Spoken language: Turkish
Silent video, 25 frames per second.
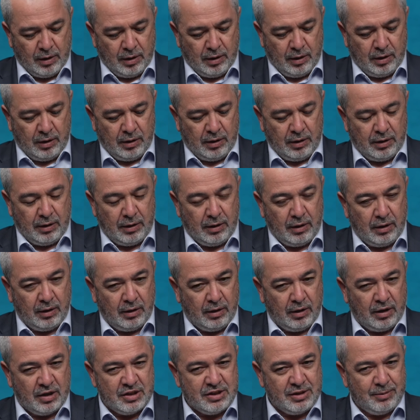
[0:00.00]
e,
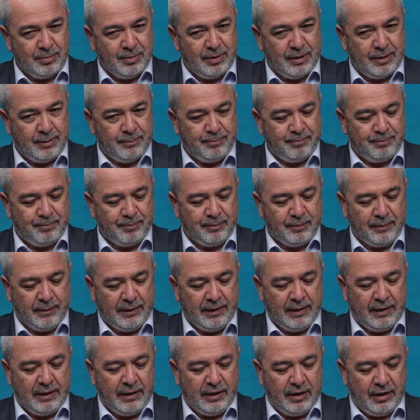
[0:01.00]
acaba
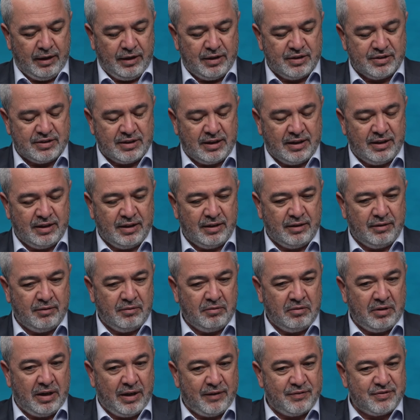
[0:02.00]
insanın
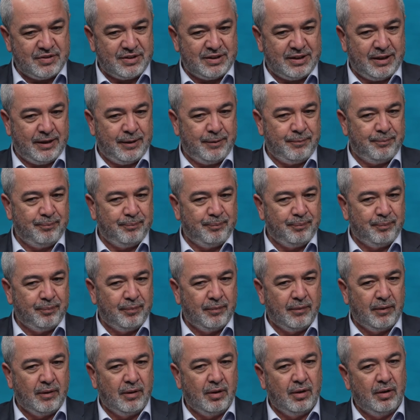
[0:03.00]
nefsi
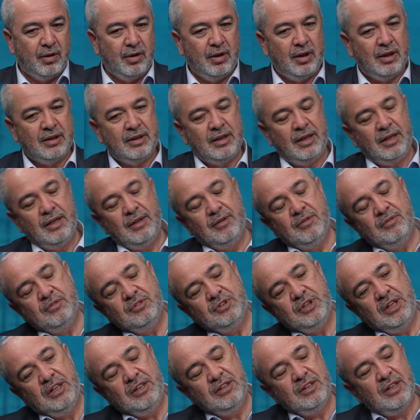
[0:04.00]
ya da
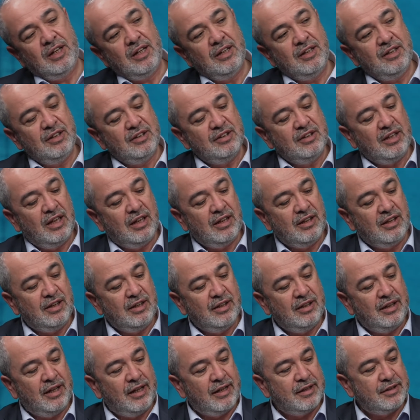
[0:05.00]
şeytani
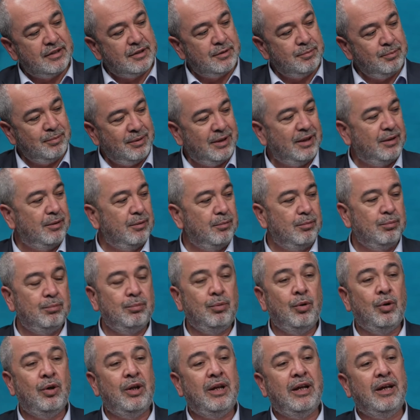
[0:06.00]
telkinler mi
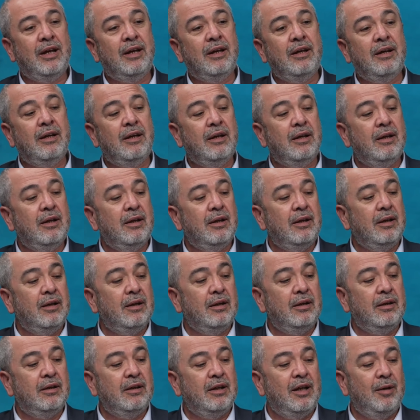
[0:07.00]
böyle
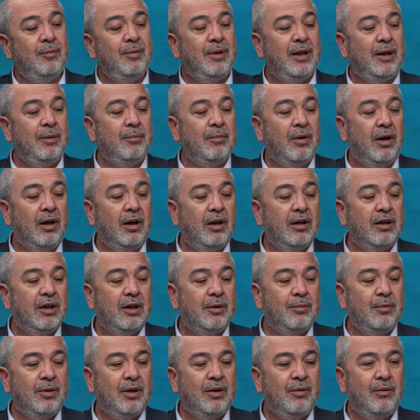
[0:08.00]
e, ne bileyim
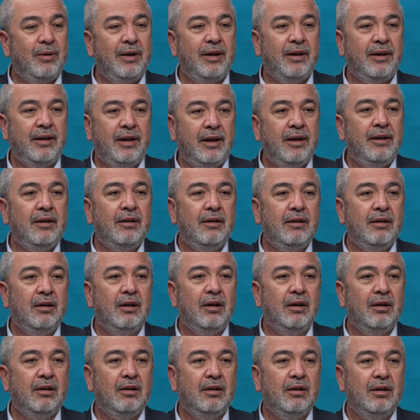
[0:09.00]
akraba varken
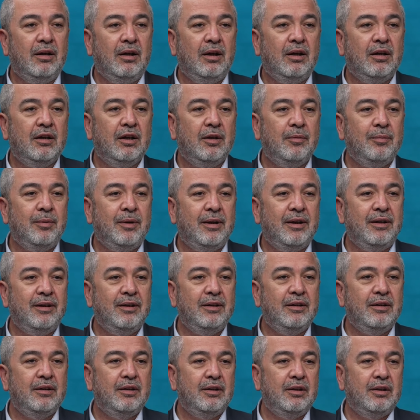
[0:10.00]

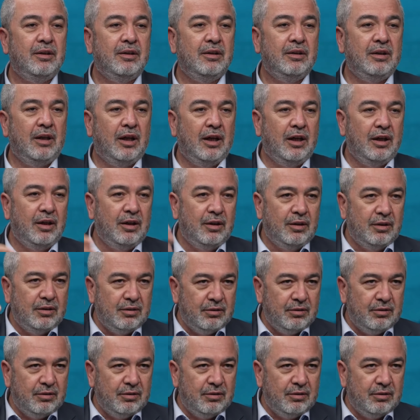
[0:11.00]
akrabanın daha